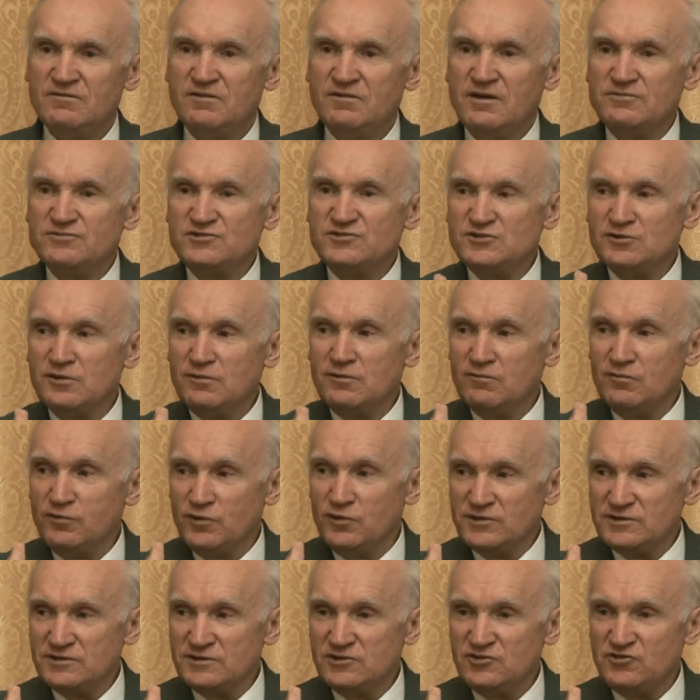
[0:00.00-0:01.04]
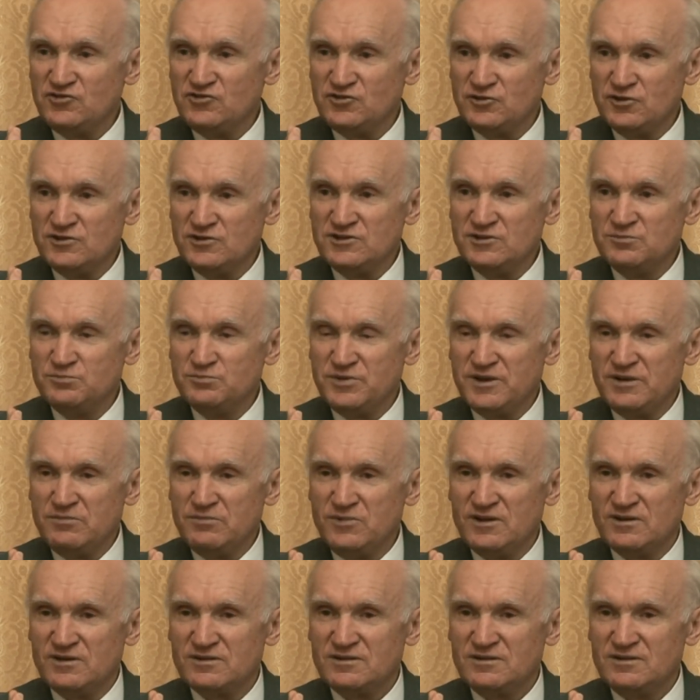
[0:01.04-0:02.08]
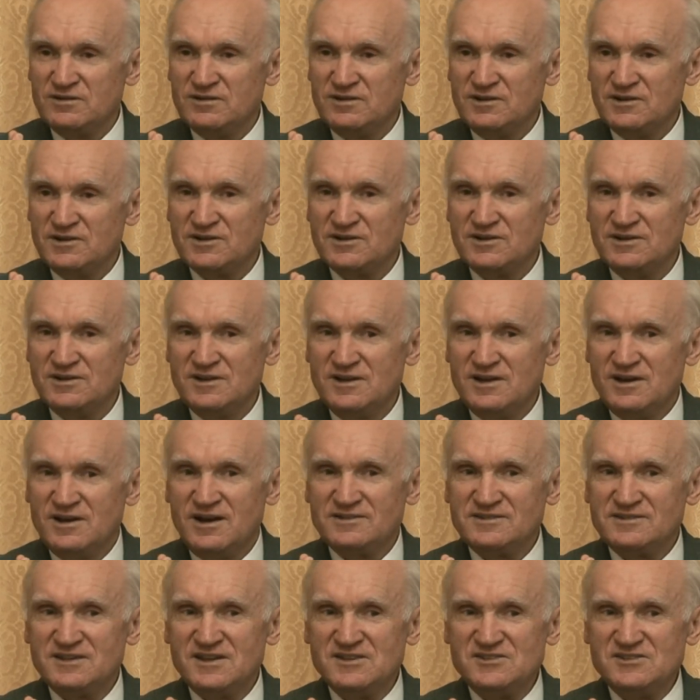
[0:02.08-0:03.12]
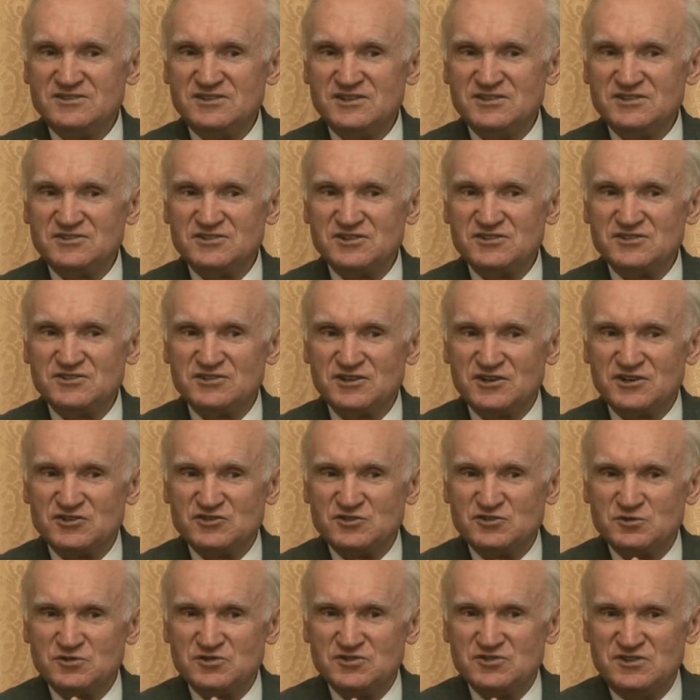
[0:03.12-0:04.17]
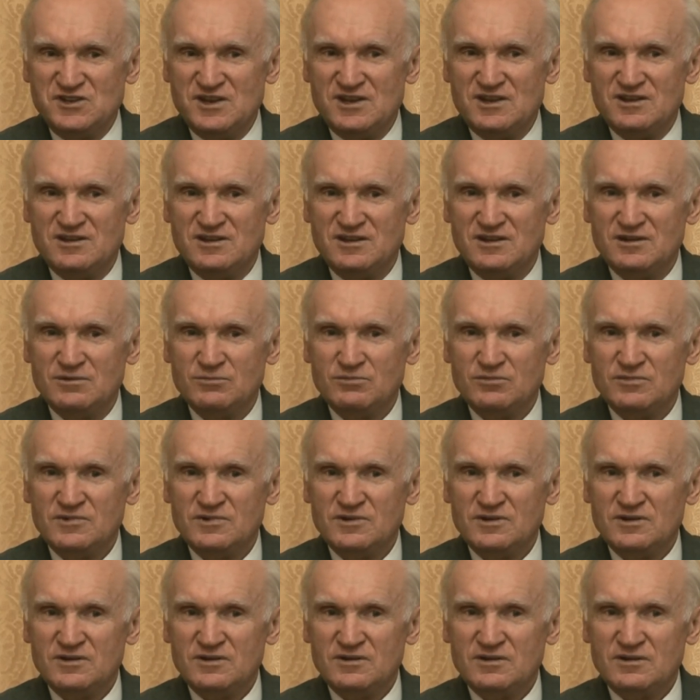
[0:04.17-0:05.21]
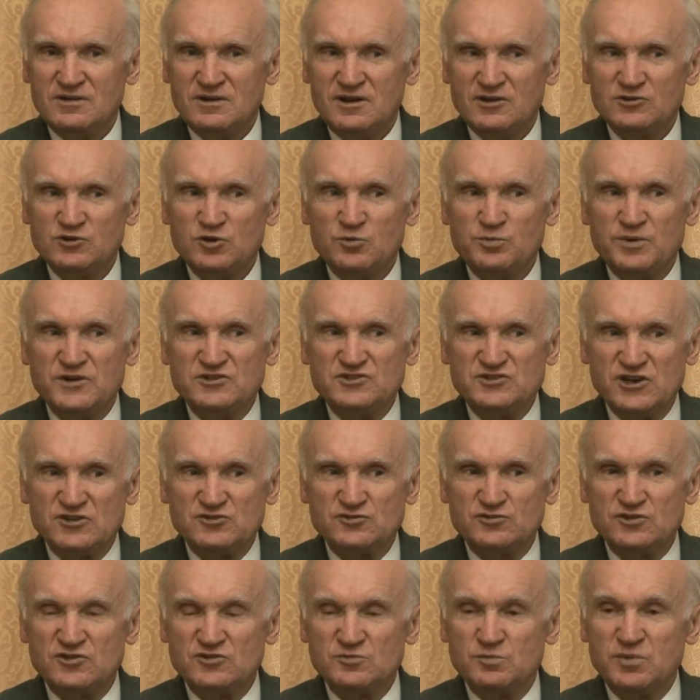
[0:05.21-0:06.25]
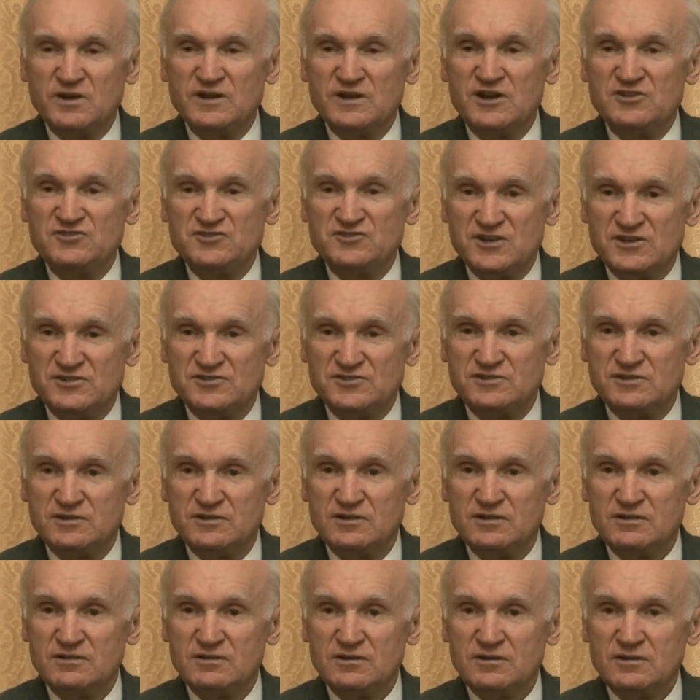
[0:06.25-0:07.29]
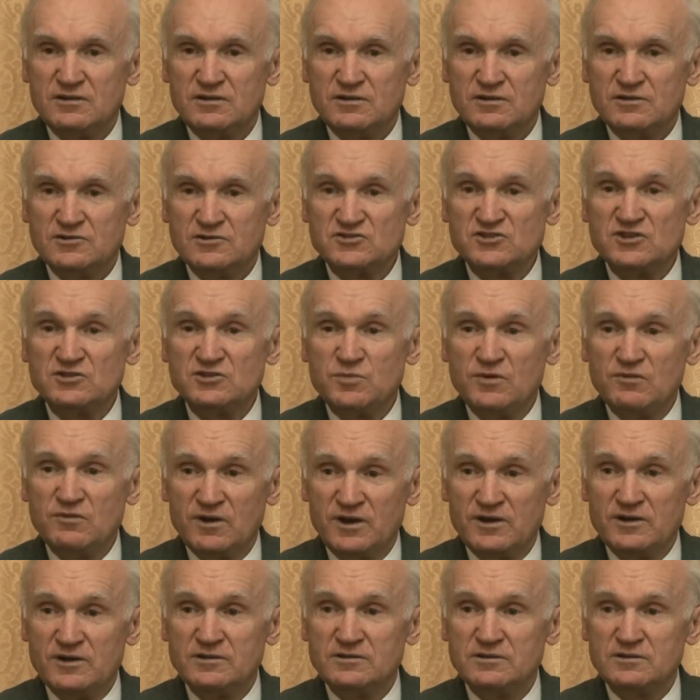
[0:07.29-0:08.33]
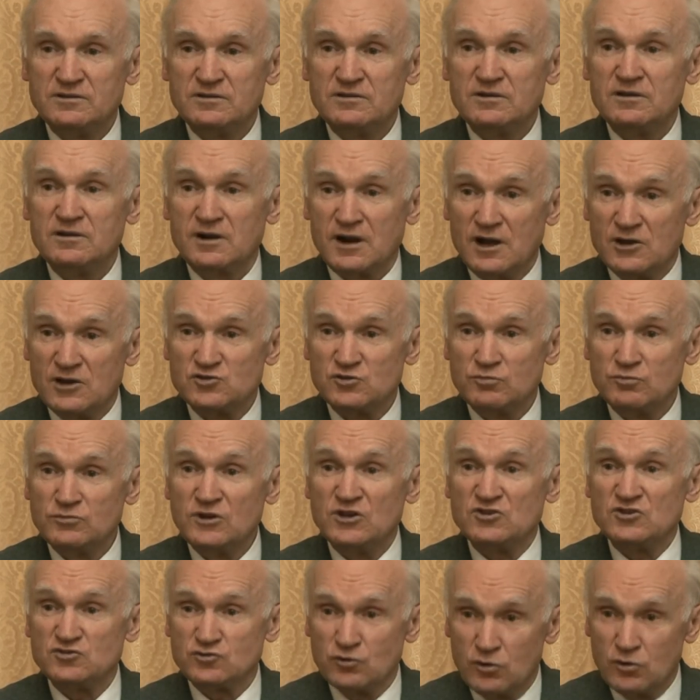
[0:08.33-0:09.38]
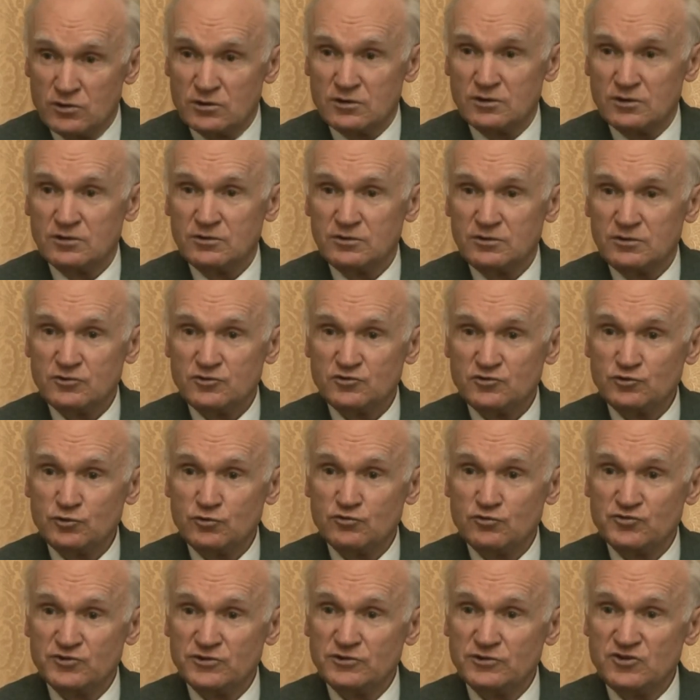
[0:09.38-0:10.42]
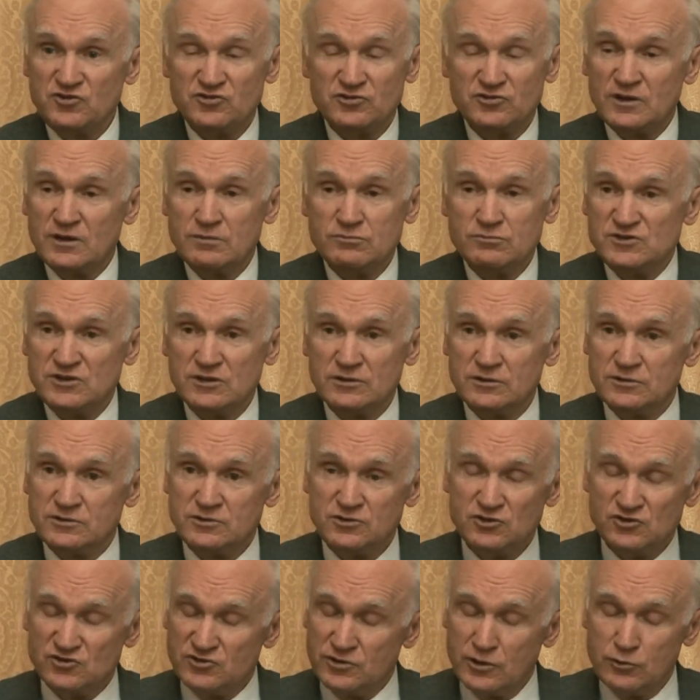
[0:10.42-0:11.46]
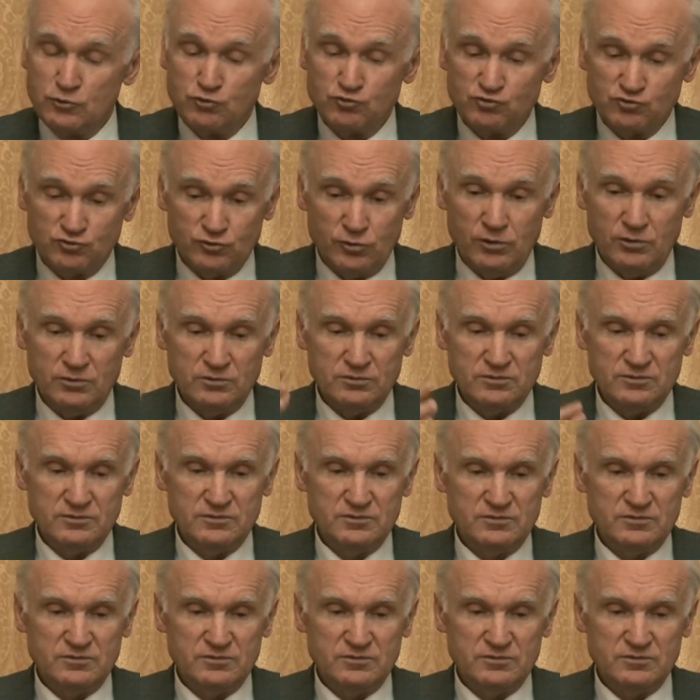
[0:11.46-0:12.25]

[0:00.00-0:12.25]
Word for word: Во всем вот еще один пример. Относиться с рассуждением. А то подчас у нас благочестие затмевает разум настолько, что уже начинаем делать не знаю что.